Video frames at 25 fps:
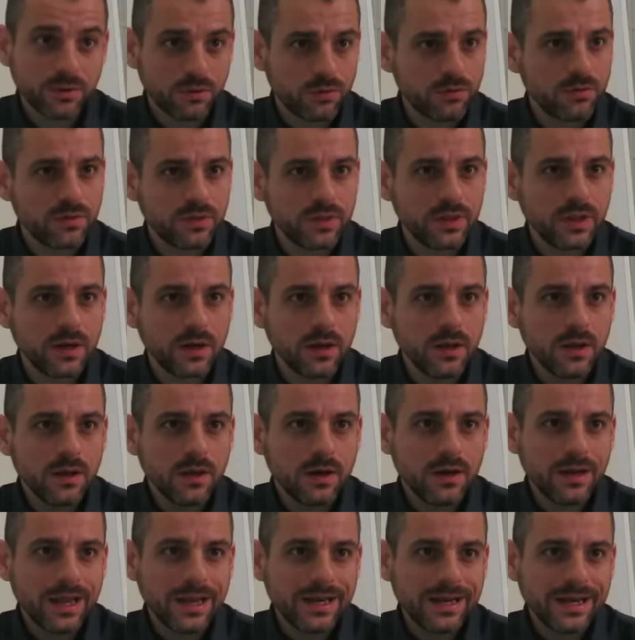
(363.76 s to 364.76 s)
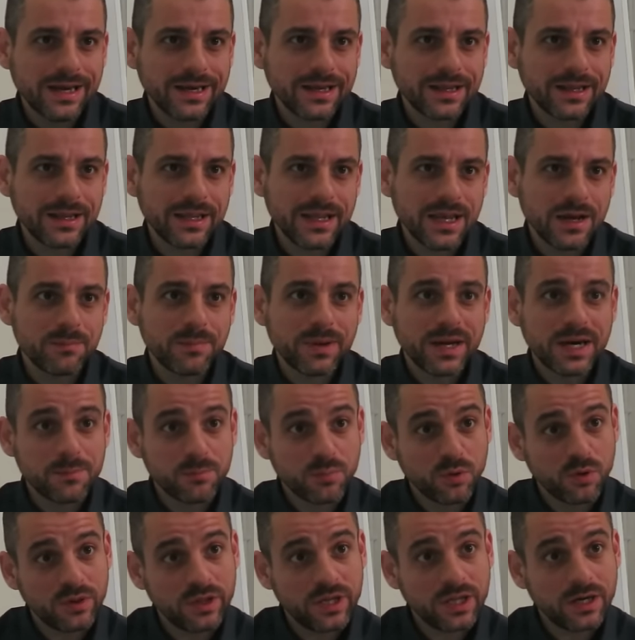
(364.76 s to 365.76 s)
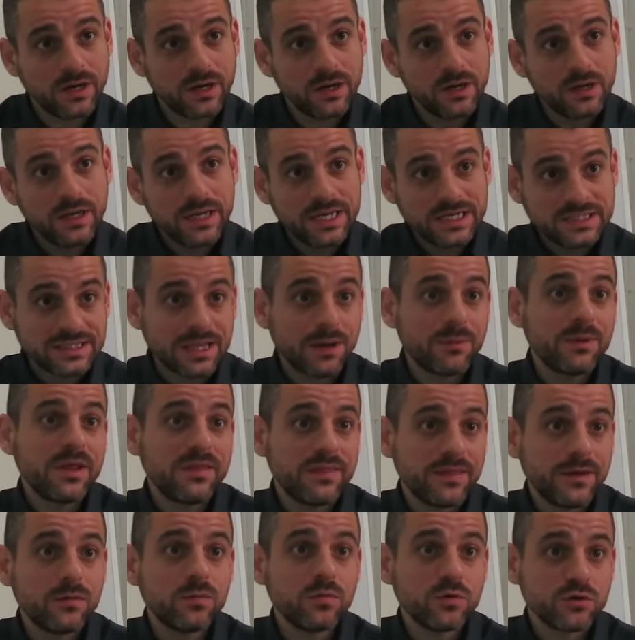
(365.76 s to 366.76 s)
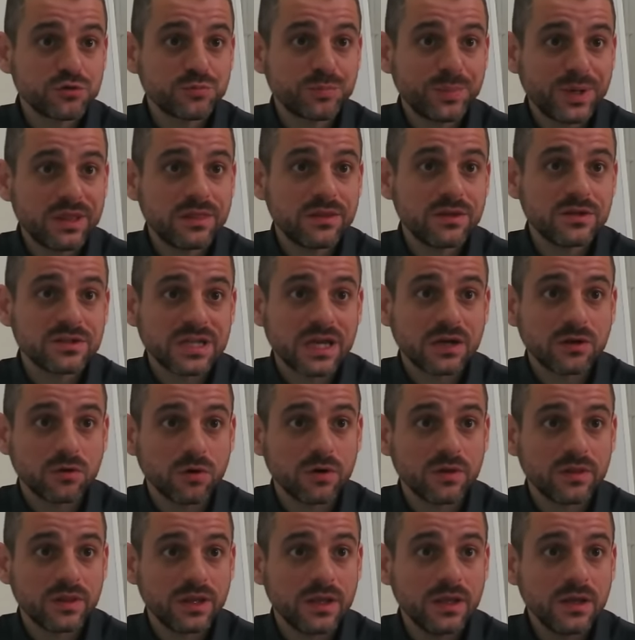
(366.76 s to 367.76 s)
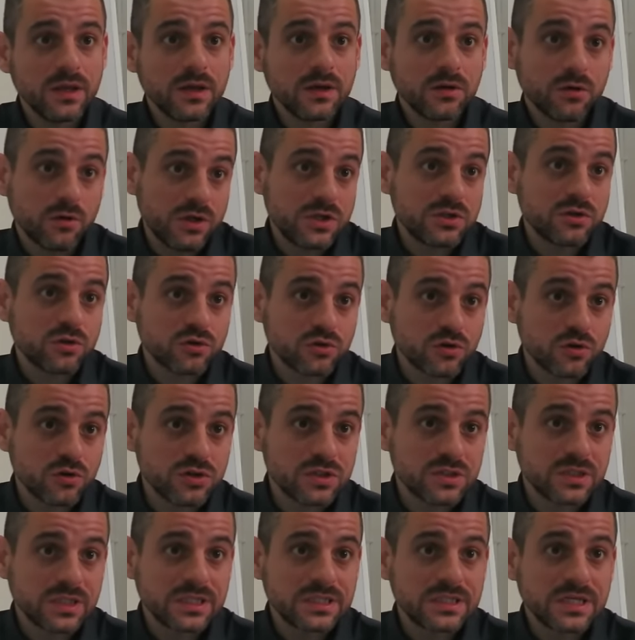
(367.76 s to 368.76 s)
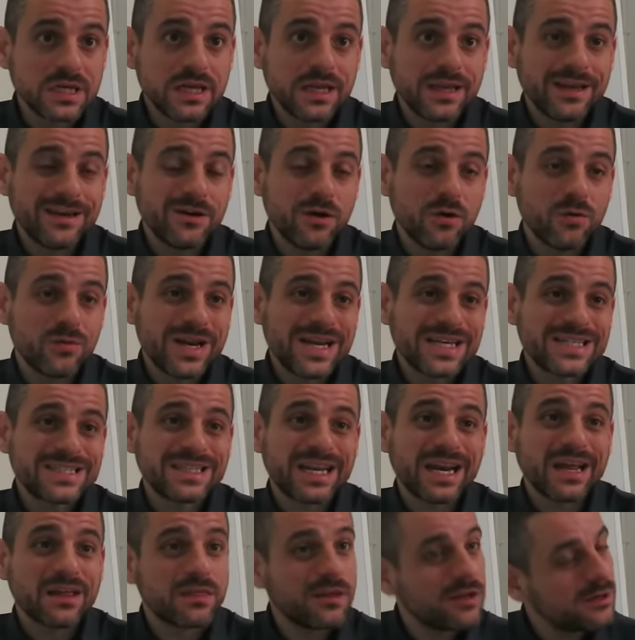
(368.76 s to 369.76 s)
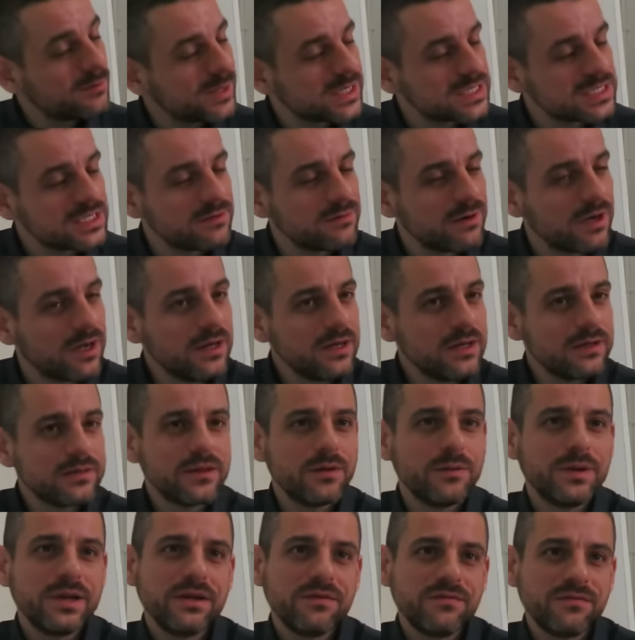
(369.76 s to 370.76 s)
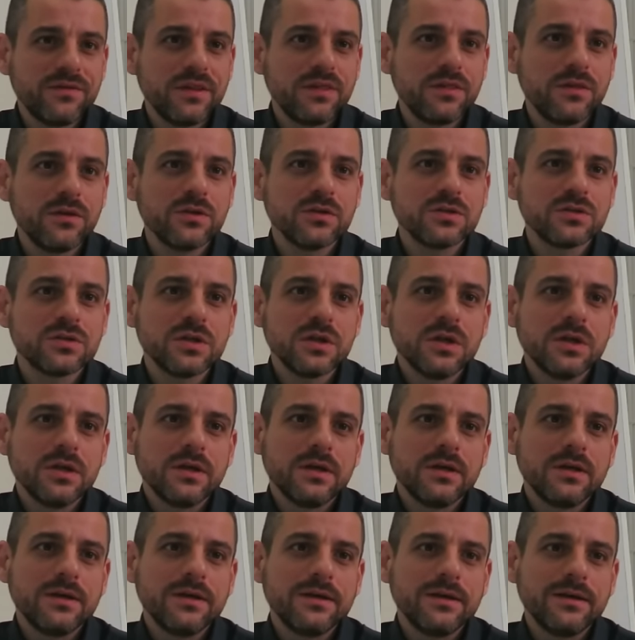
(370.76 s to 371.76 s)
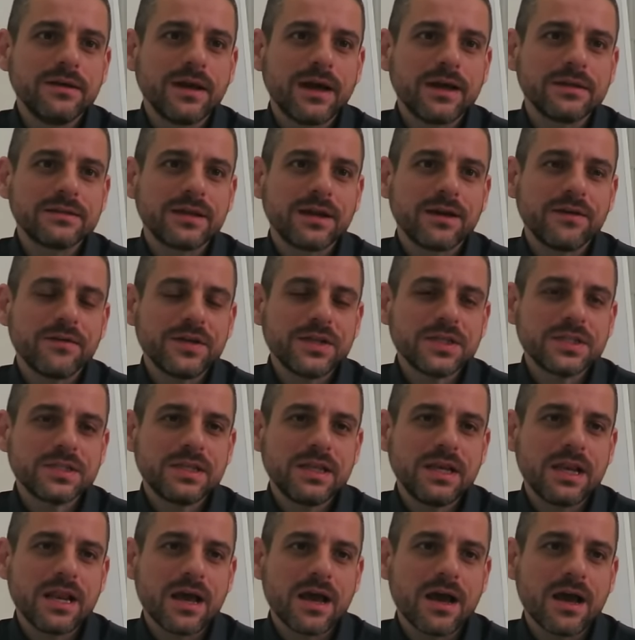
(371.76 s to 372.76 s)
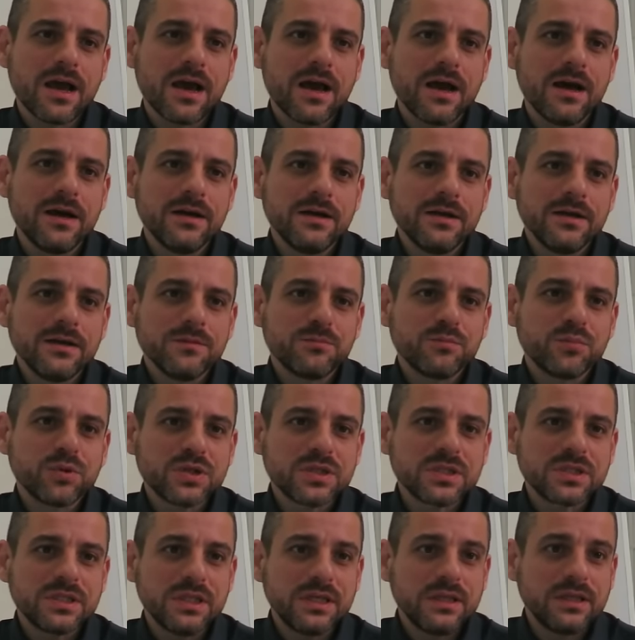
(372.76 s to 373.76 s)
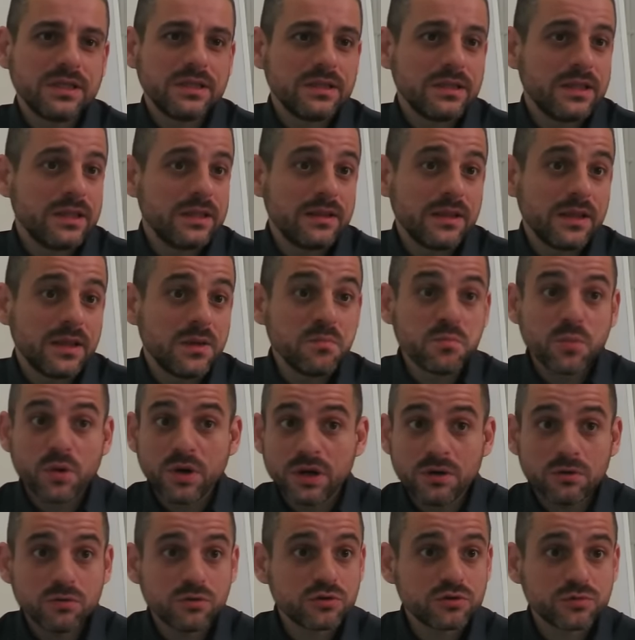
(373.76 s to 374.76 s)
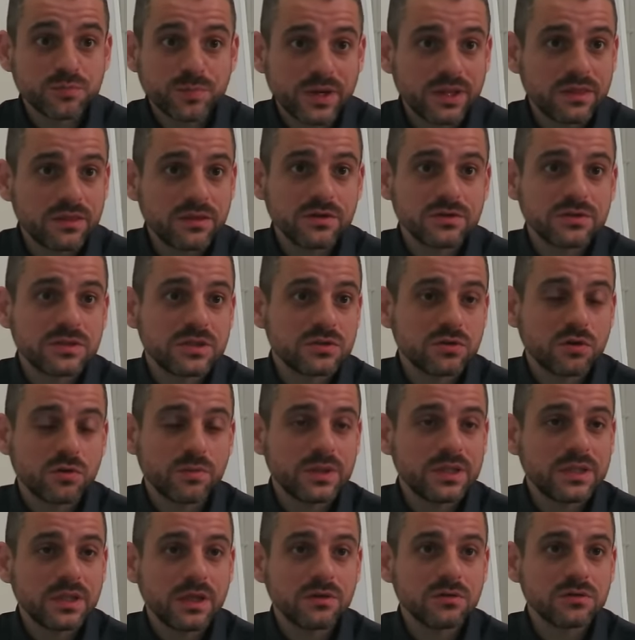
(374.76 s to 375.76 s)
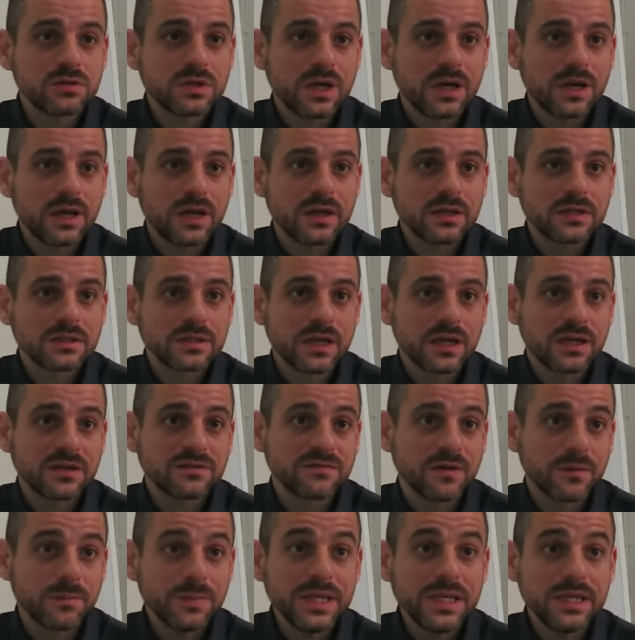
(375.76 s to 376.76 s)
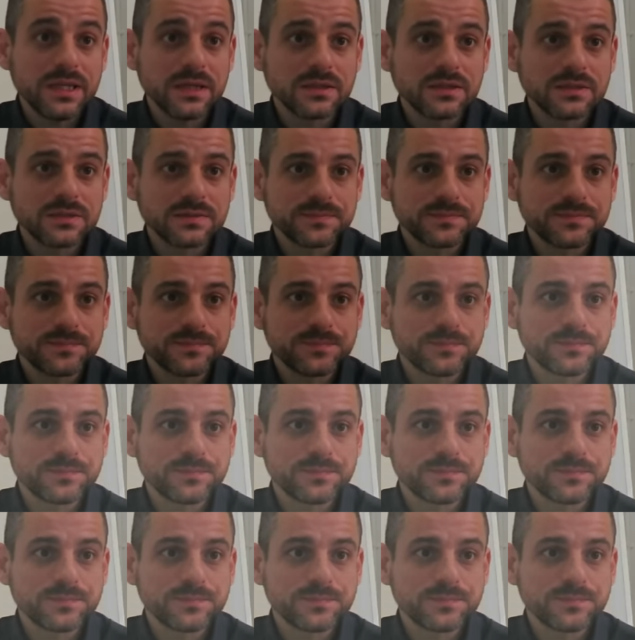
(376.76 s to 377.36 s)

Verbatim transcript: producir la energía para poder establecer unos precios de acorde con esos costes y no una extracción masiva de beneficios eh, a través de la pues imponer unos precios desorbitados a las familias.